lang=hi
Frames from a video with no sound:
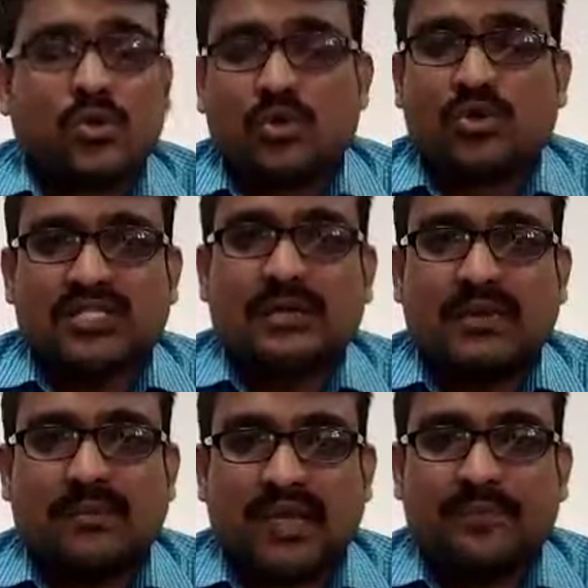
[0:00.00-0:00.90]
दोनों
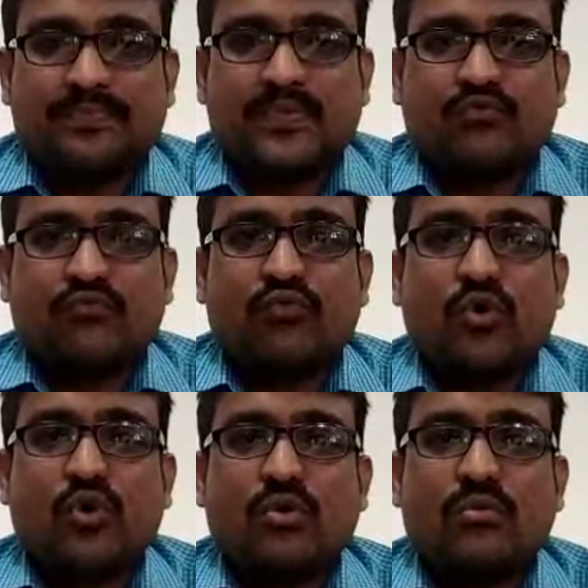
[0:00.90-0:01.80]
असेंबली में
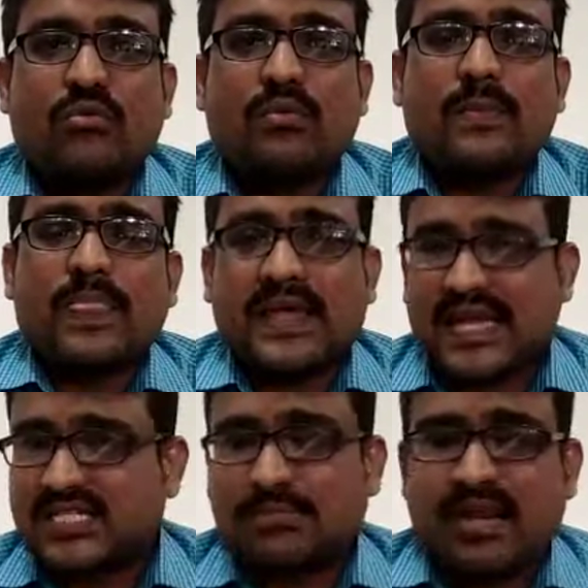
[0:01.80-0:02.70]
वो
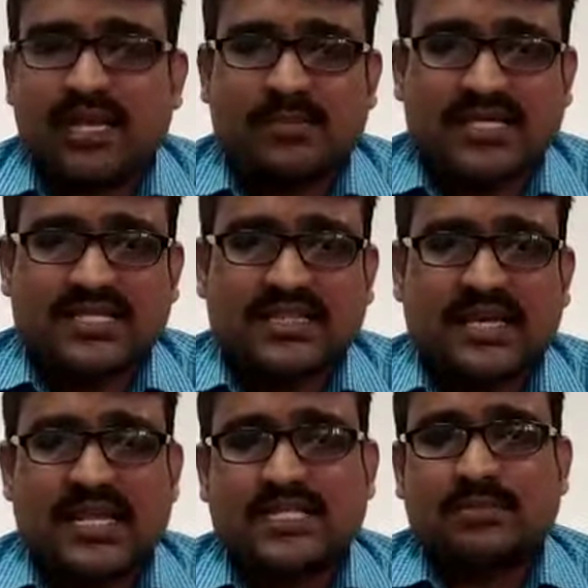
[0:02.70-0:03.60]
राज्यपाल के पास जाता
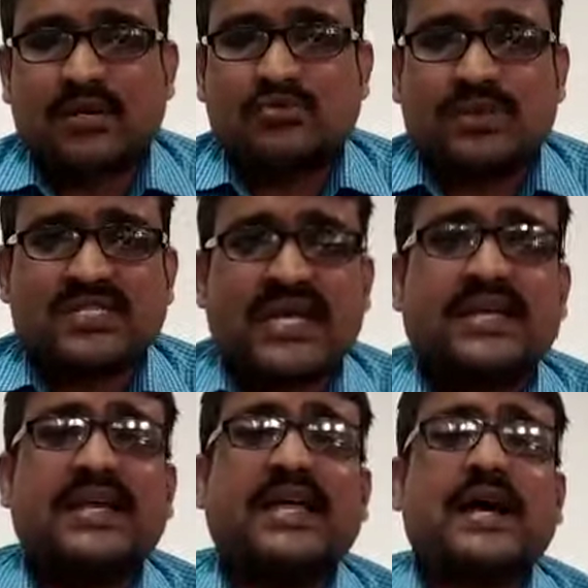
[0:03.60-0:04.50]
है राज्यपाल उस पर
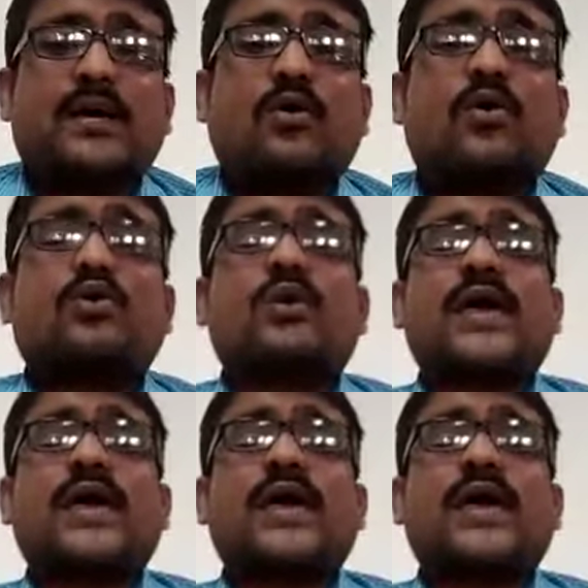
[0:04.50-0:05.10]
साइन करेगा और